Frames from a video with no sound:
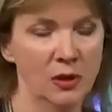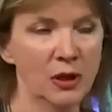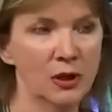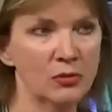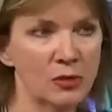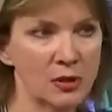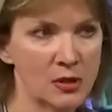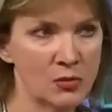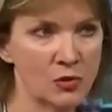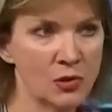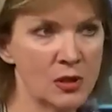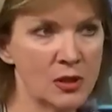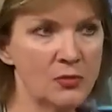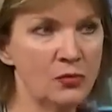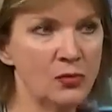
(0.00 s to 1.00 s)
которые
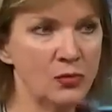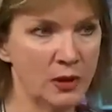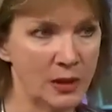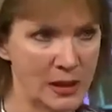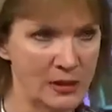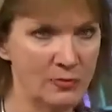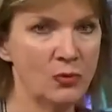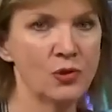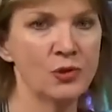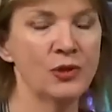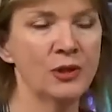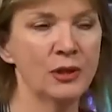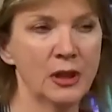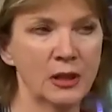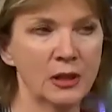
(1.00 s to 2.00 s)
существуют, если можно
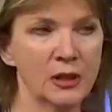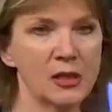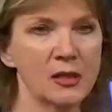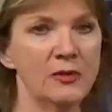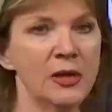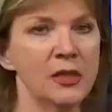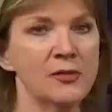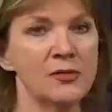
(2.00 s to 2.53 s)
их так назвать,